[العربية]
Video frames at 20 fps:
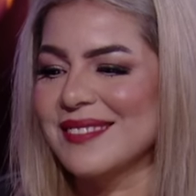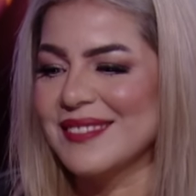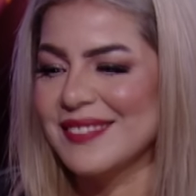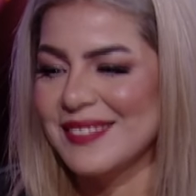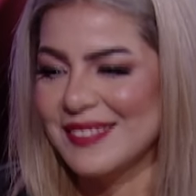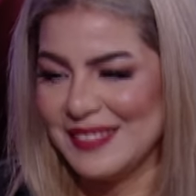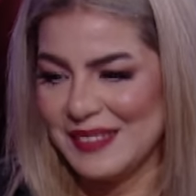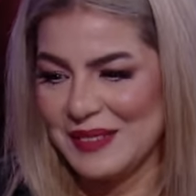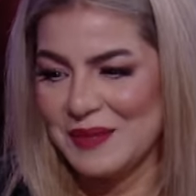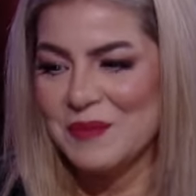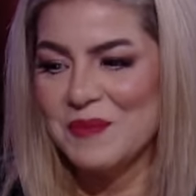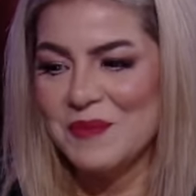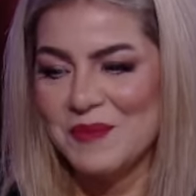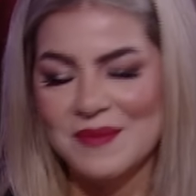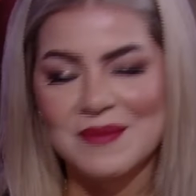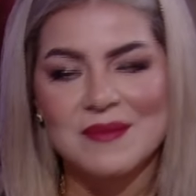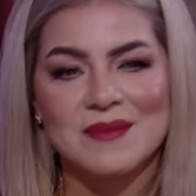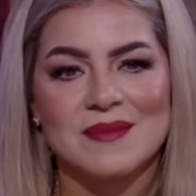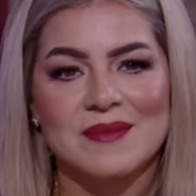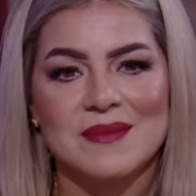اه واختي
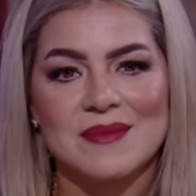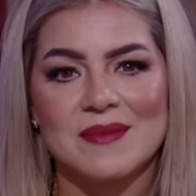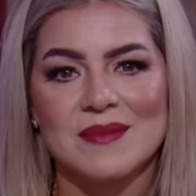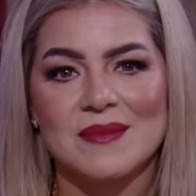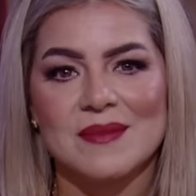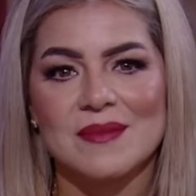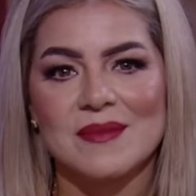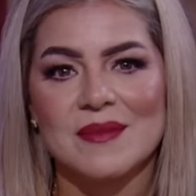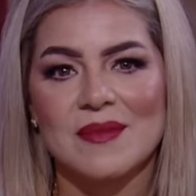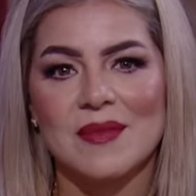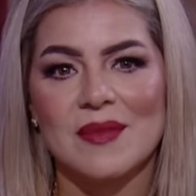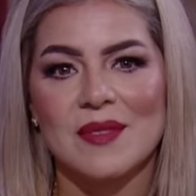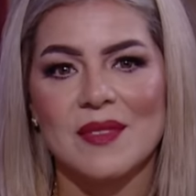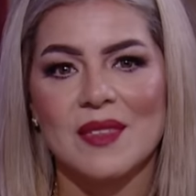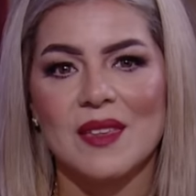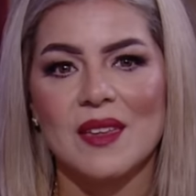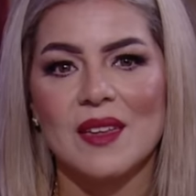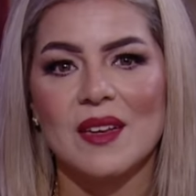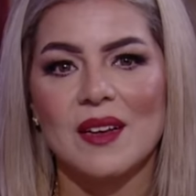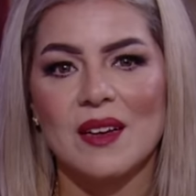10 4
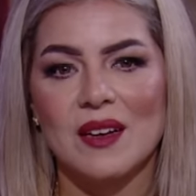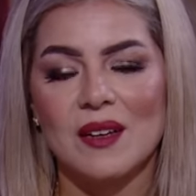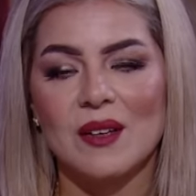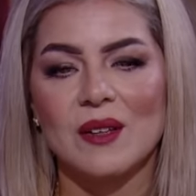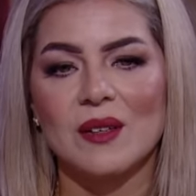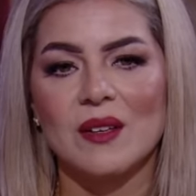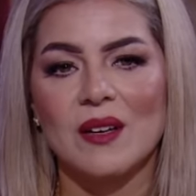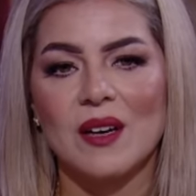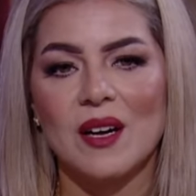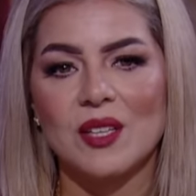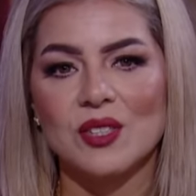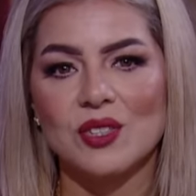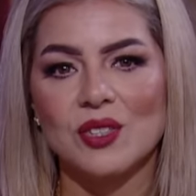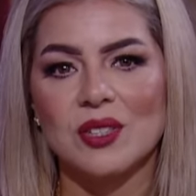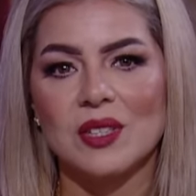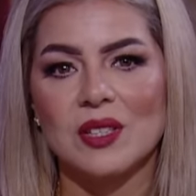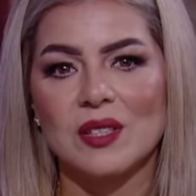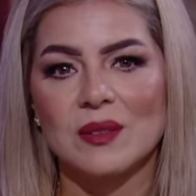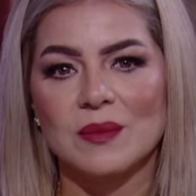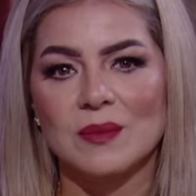اه
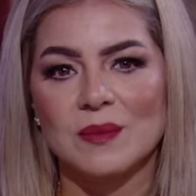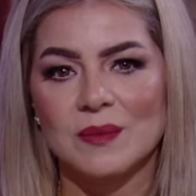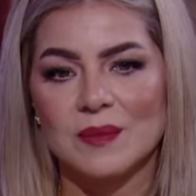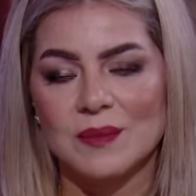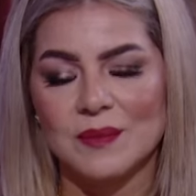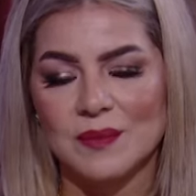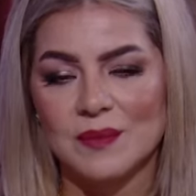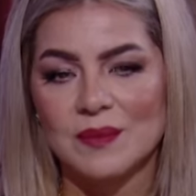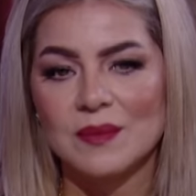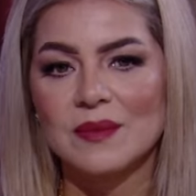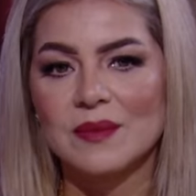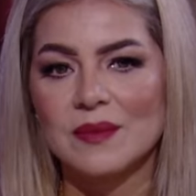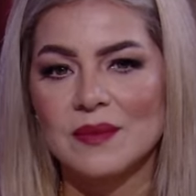لحظه لحظه اختك